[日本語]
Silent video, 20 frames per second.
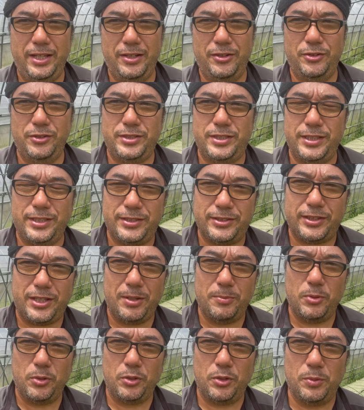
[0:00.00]
美味しい漬
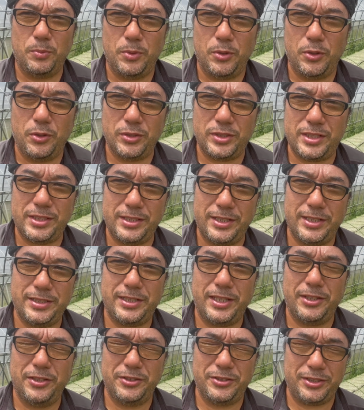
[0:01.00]
物もチンゲン
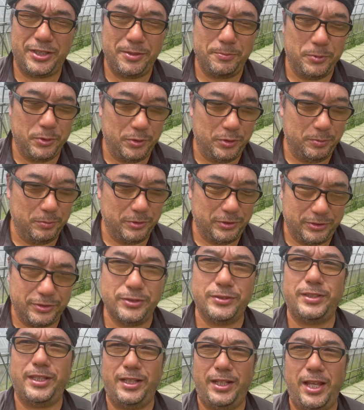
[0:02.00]
菜の漬物も
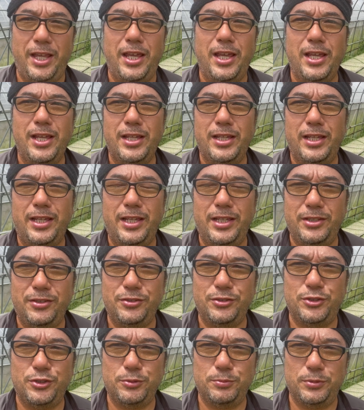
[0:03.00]
作ってね
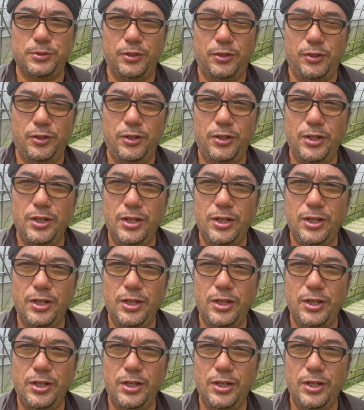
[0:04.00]
YouTube の